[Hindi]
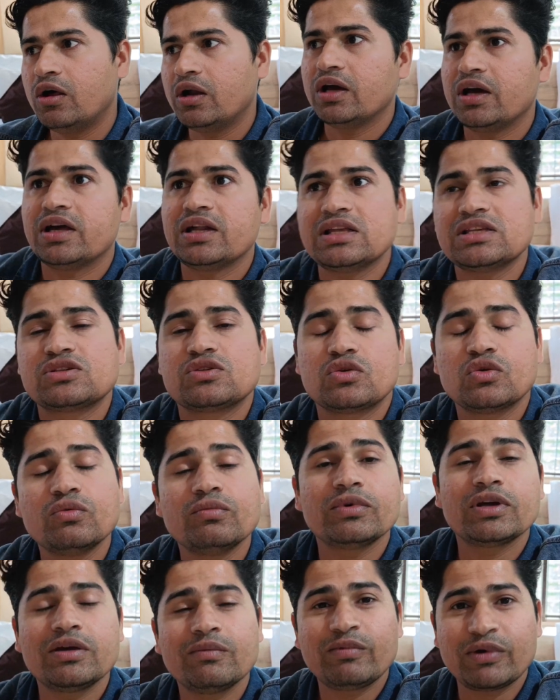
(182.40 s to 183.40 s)
और अगर इस
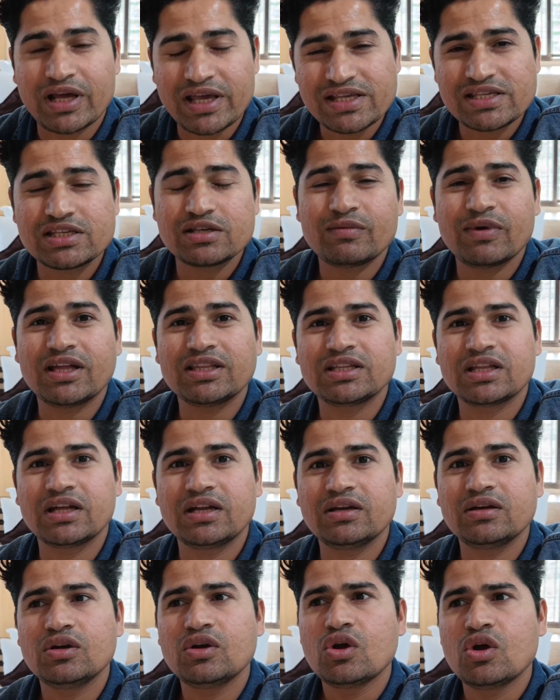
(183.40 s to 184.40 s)
रूम की प्राइस की बात
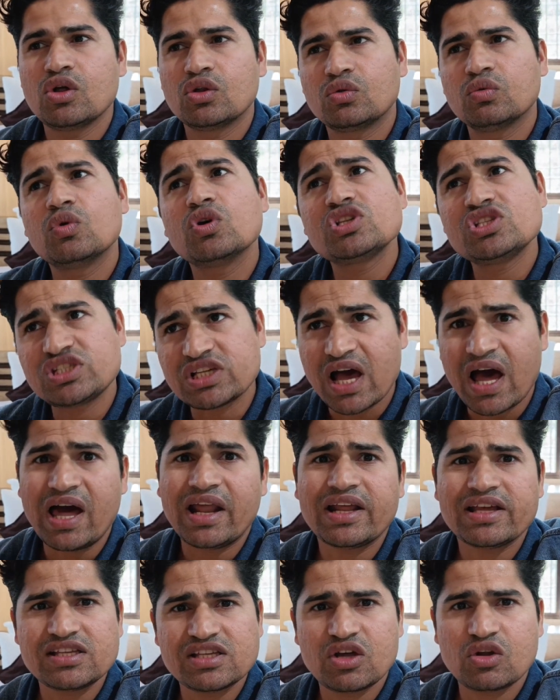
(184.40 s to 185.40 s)
करें तो वो
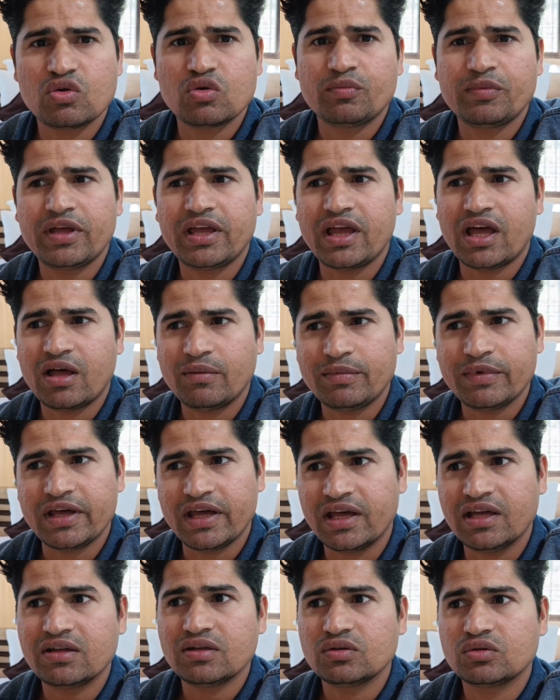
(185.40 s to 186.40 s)
चार हज़ार रुपये यहाँ
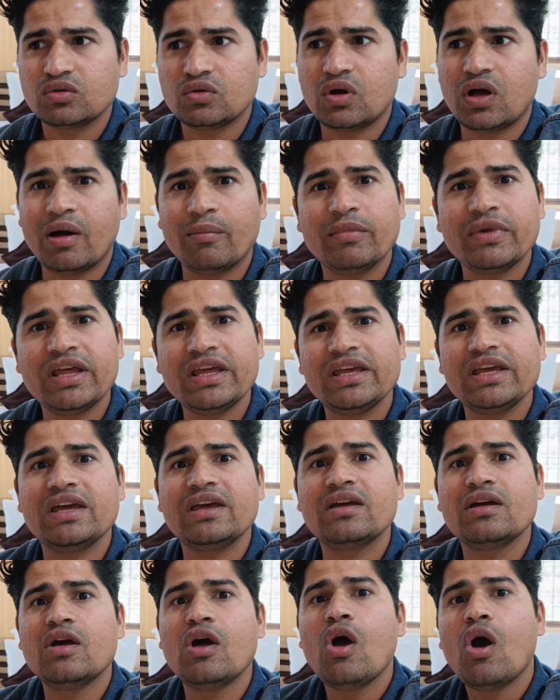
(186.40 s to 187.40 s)
पर है तो हमने
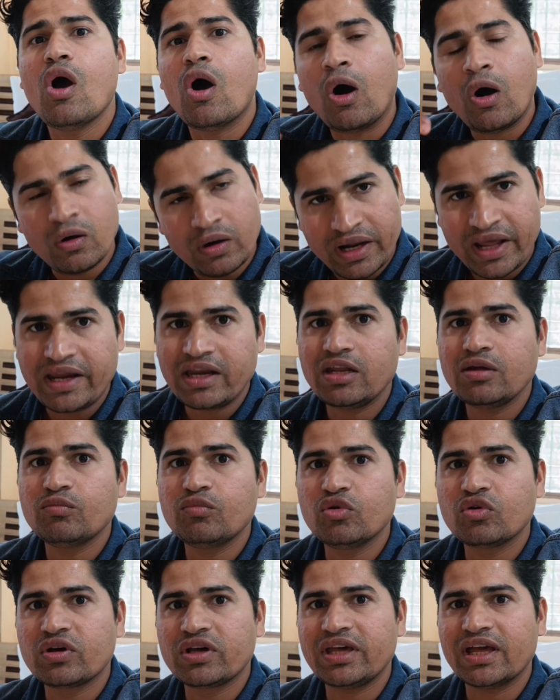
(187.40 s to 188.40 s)
ये ऑनलाइन ही
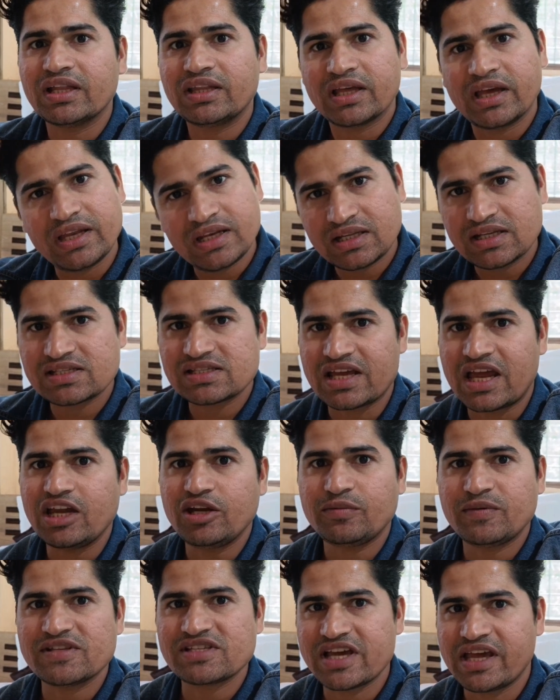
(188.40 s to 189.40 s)
बुक किया था इनके
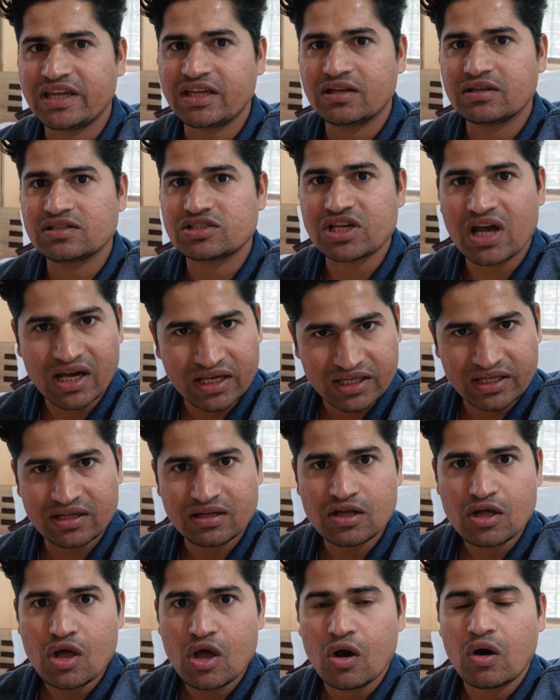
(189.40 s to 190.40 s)
साइट पे जाए
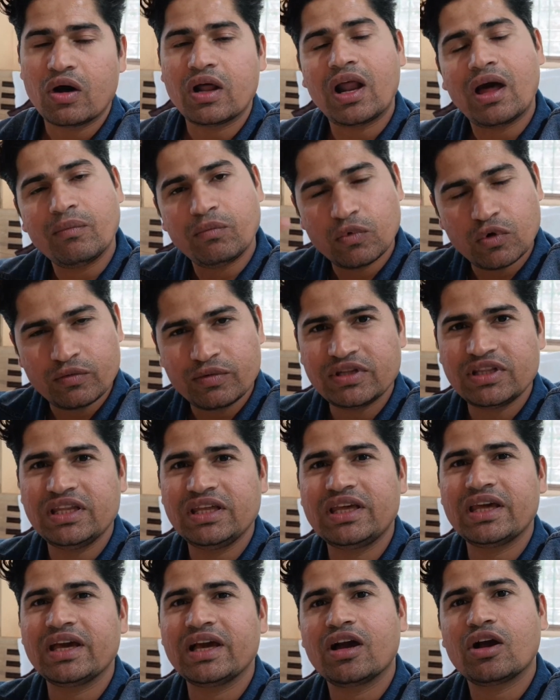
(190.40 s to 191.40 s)
जाके और आपको भी
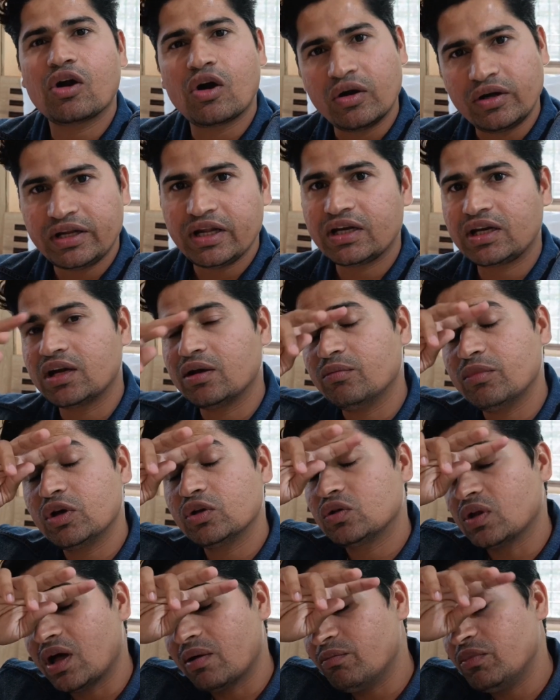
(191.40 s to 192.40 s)
दिखेगा कॉन्टेक्ट
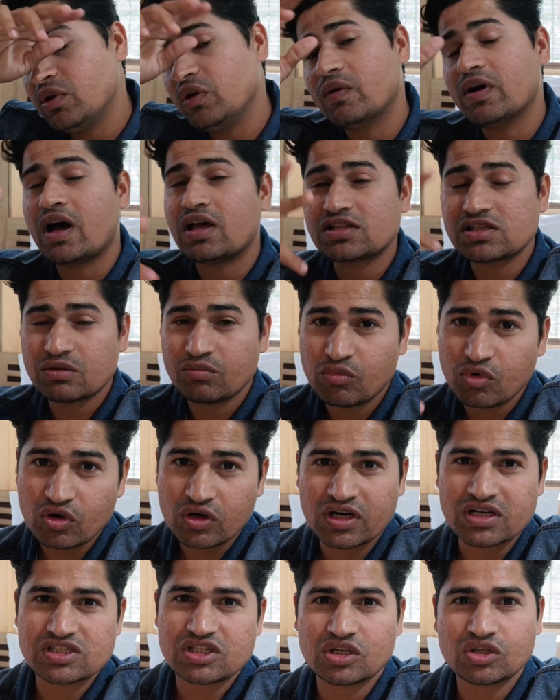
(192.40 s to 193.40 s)
नंबर तो आप भी वहाँ से
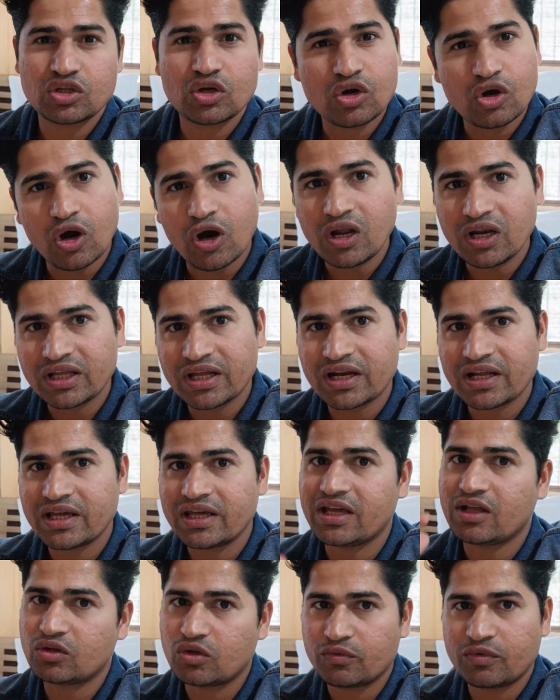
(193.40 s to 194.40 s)
बुक कर सकते हो कॉल
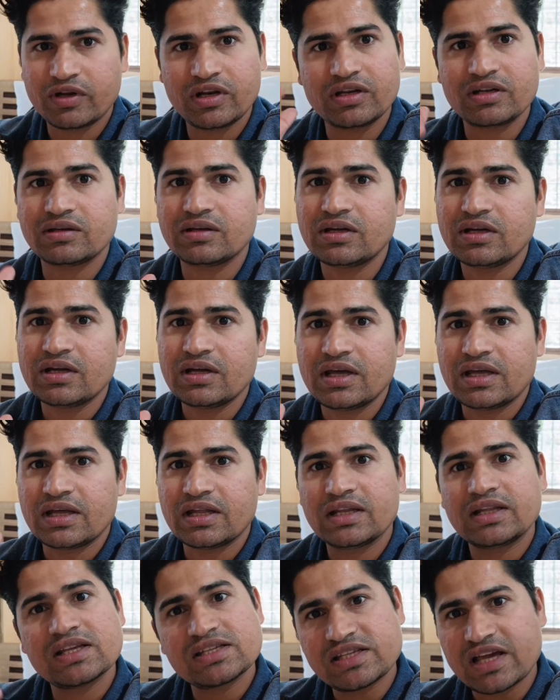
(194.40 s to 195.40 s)
करके या तो फिर इन,
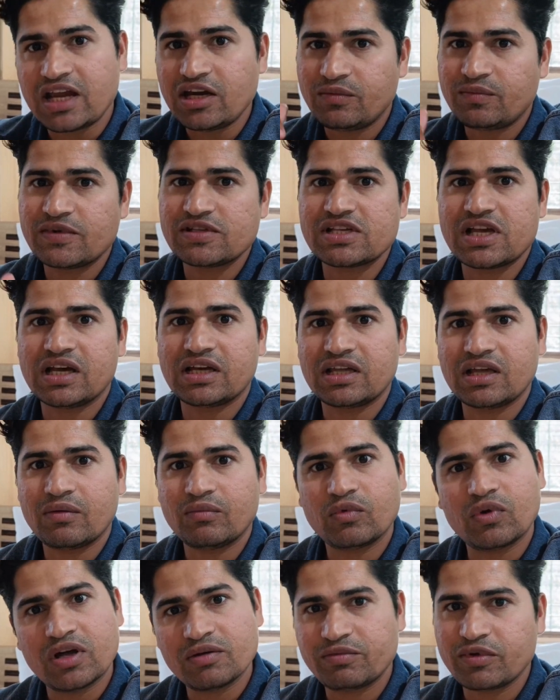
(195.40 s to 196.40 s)
इनके साइट पे जाके
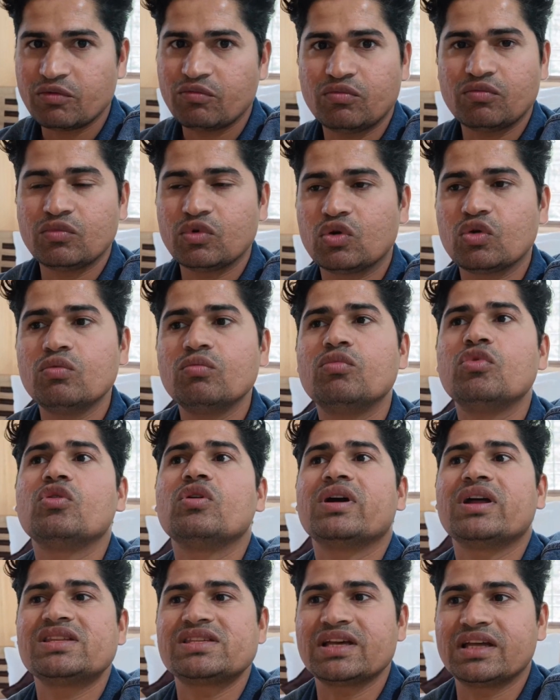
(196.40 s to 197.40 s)
आप वहाँ पे रूम
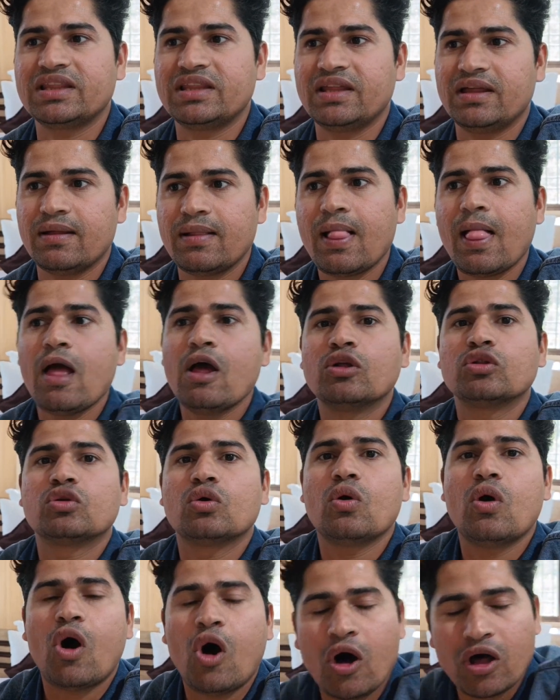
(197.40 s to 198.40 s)
बुक कर सकते हैं
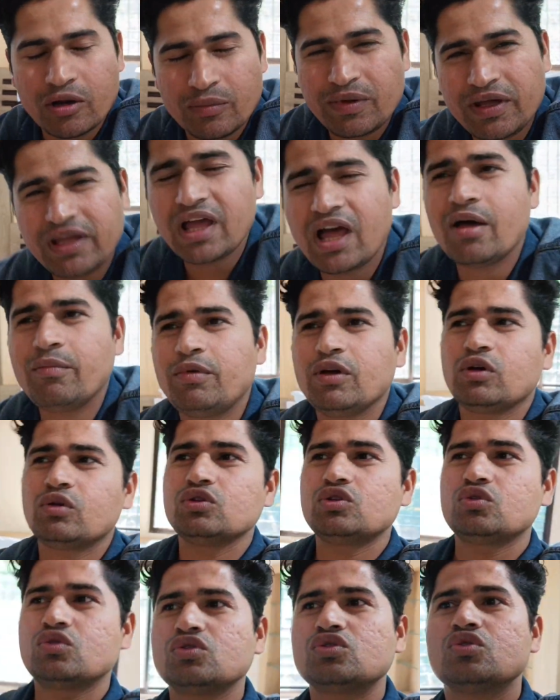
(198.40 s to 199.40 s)
तो और भी यहाँ पे
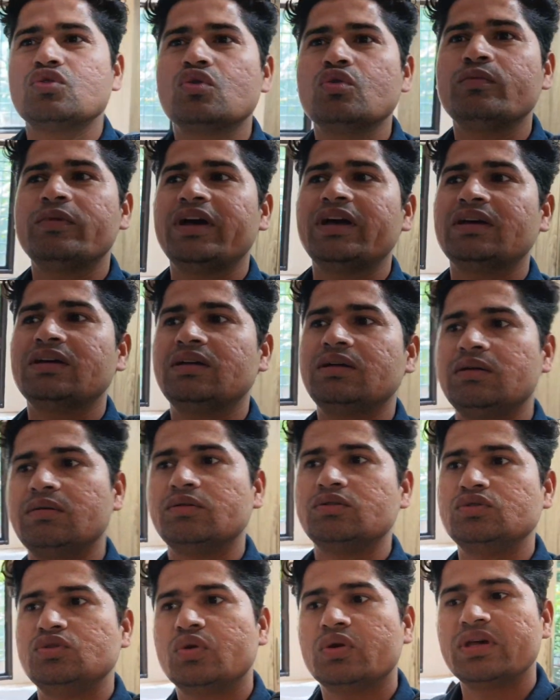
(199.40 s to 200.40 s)
कुछ कुछ रूम है
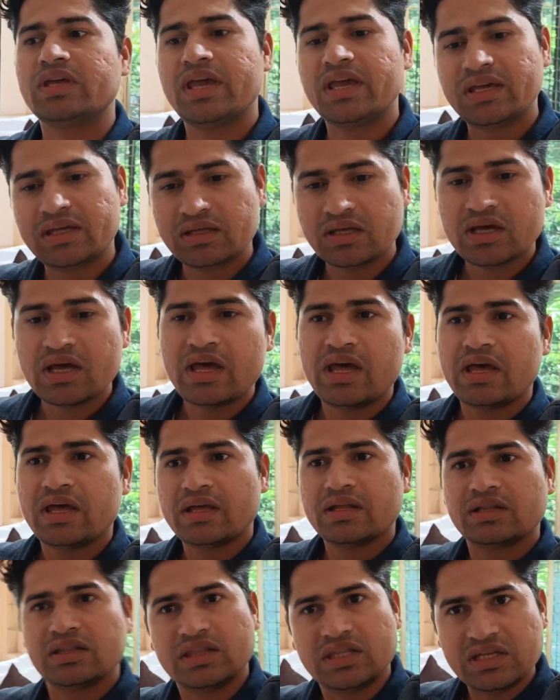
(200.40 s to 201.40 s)
जो कि एक
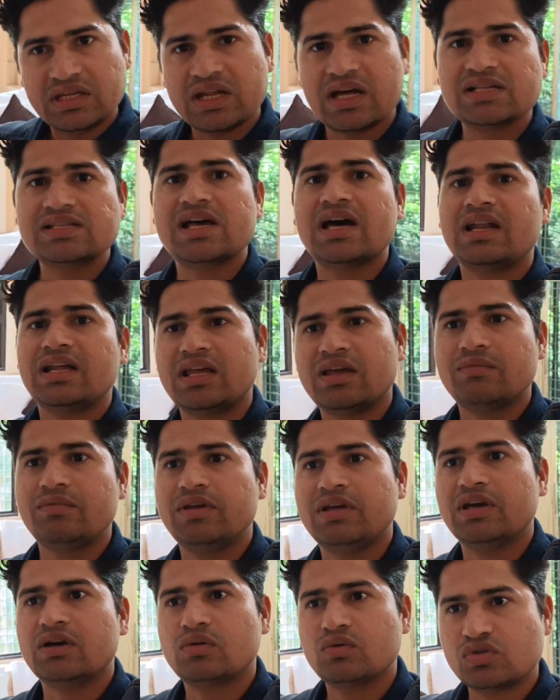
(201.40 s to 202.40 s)
तीन हज़ार के
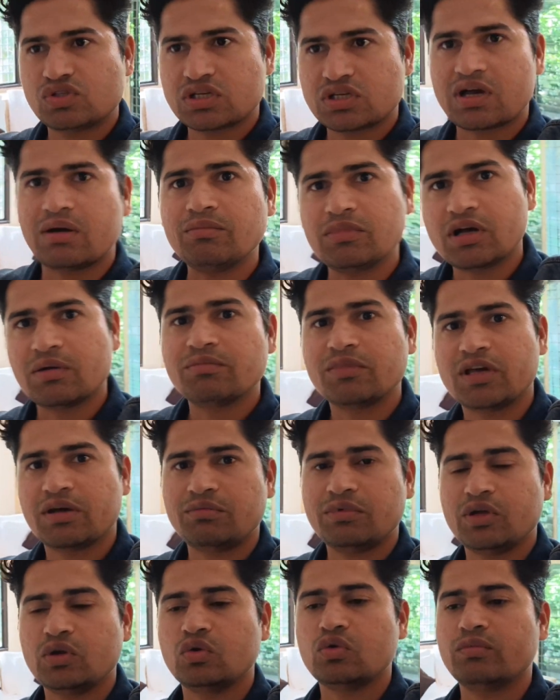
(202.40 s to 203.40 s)
भी हैं कुछ कम कम के
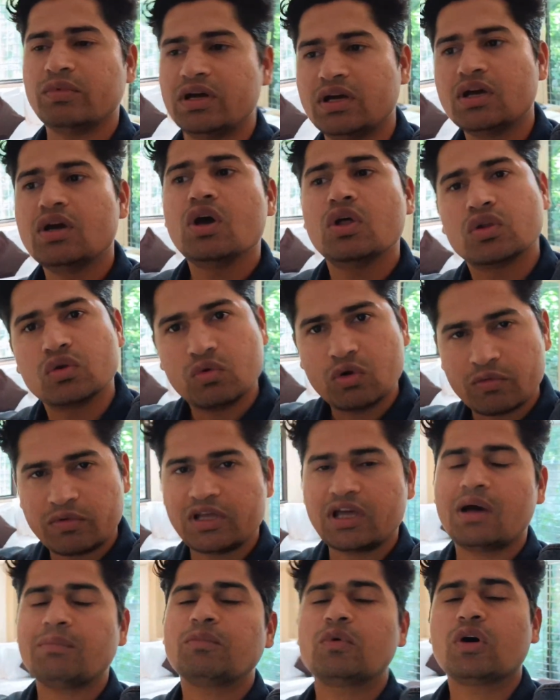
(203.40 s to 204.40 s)
भी रूम हैं तो वो
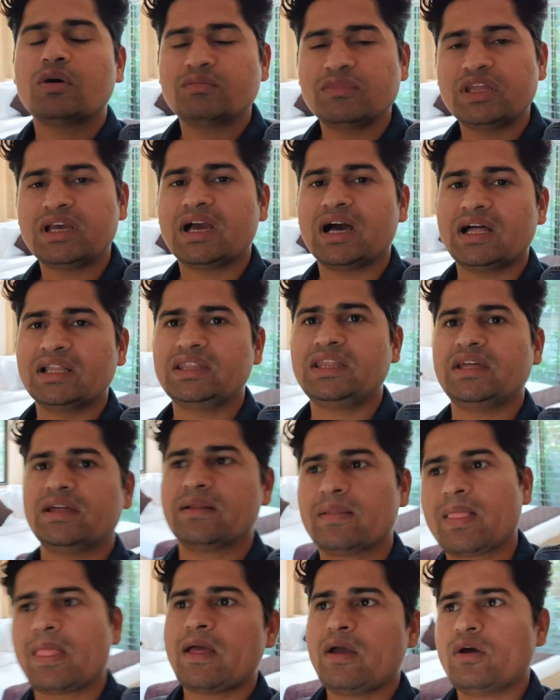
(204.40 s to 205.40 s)
भी आपको हम दिखाते
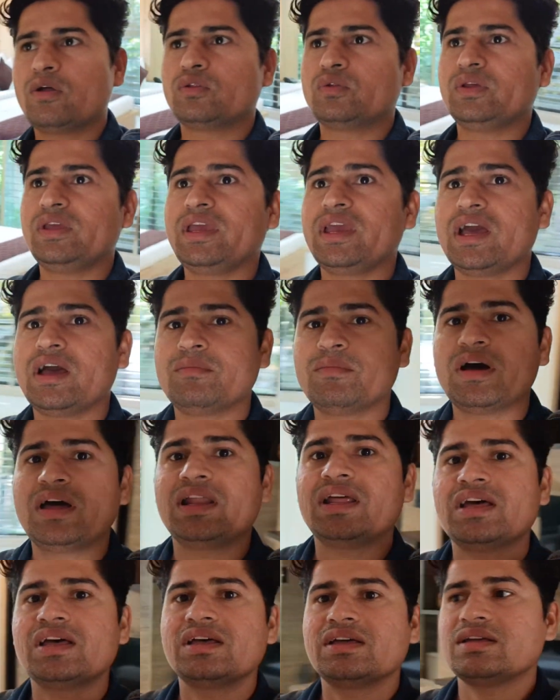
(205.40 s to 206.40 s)
हैं तो ये
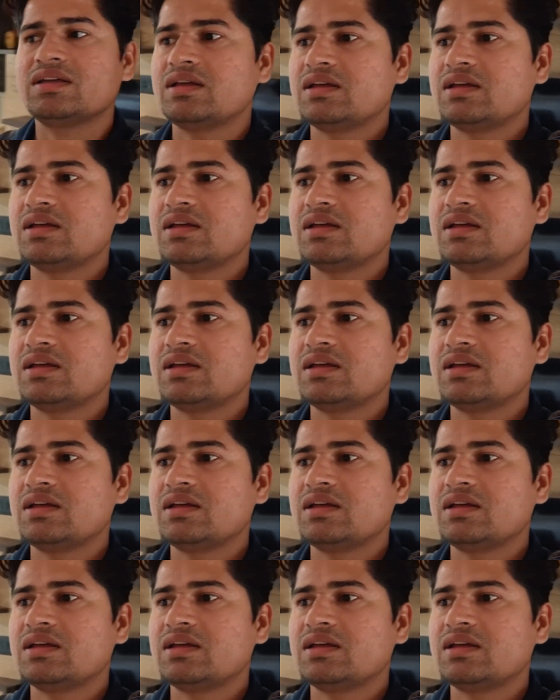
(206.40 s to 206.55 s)
हमारा